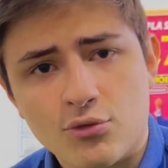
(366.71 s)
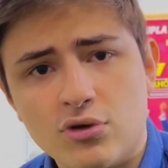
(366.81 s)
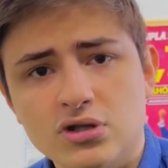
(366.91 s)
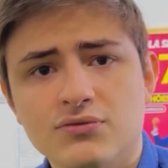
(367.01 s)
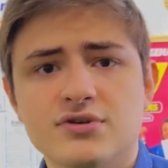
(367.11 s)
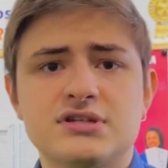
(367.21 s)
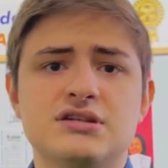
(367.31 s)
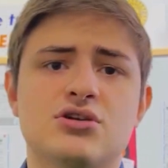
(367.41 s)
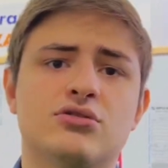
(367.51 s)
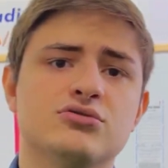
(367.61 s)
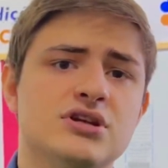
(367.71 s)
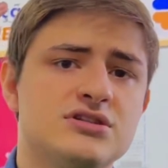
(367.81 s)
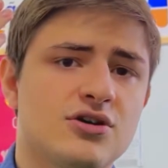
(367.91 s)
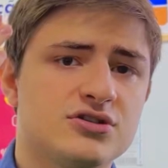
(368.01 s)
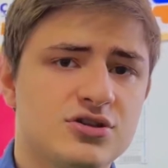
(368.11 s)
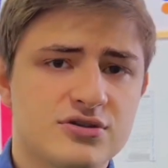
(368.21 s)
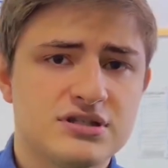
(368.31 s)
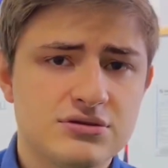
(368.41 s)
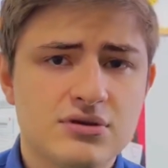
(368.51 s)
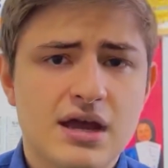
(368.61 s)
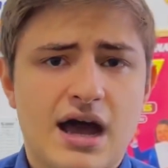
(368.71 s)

Quando você joga no dia de sorte sozinho,